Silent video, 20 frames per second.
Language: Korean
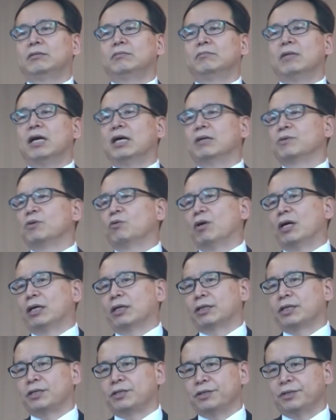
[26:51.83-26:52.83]
마음이
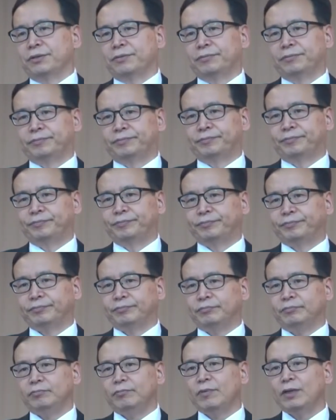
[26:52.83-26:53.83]
완악해져요.
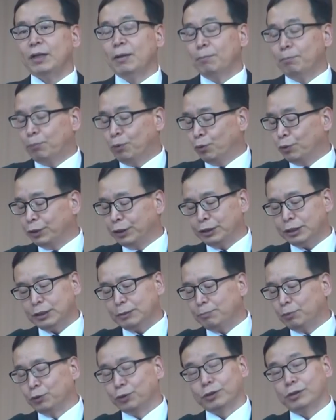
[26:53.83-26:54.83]

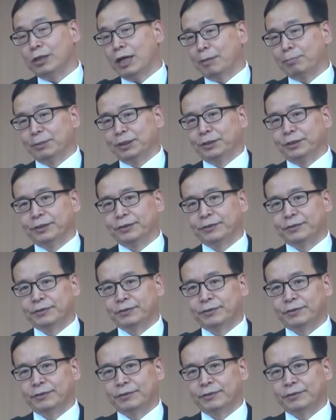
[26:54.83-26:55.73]
본인이 본인을 안 믿어요.